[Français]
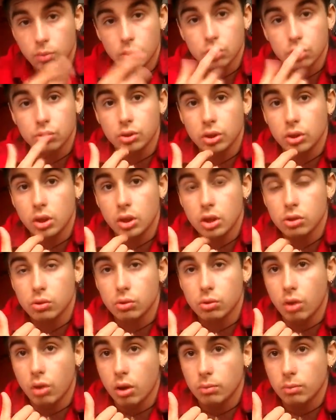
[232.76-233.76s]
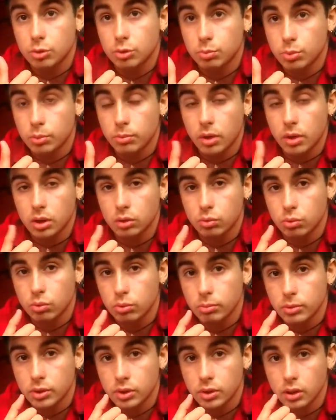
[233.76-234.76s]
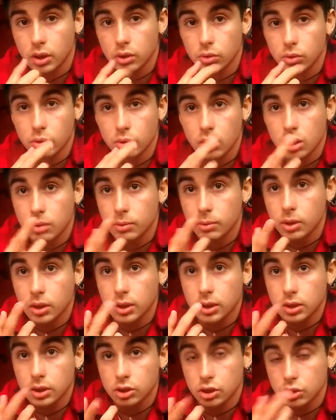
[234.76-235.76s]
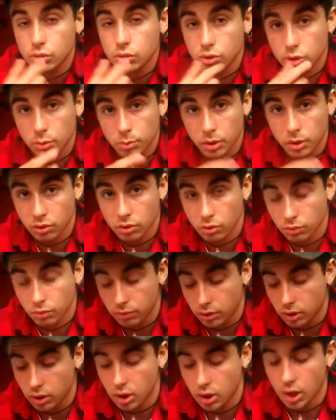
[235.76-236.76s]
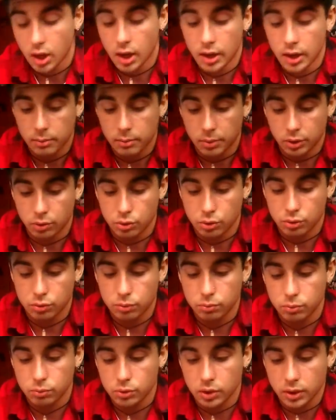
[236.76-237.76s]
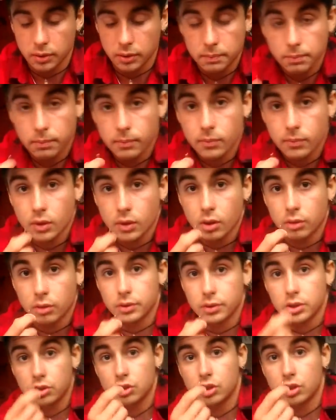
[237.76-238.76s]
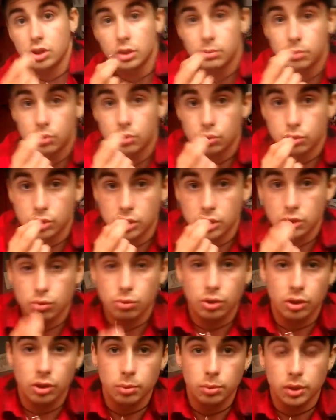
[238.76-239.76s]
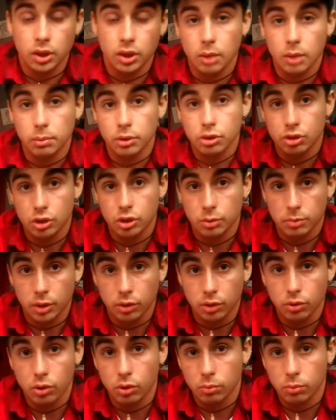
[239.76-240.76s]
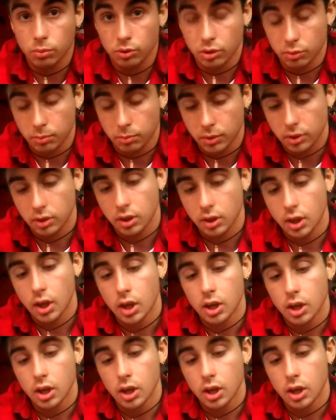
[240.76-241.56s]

Moi je sais que là j'ai encore un petit peu mal et tout, mais c'est vrai que là bah, j'ai changé de personne en fait. Parce que je vais vous montrer. En fait, chez les bijoutiers, je vous expliquerai après chez les perceurs comment ça se passe.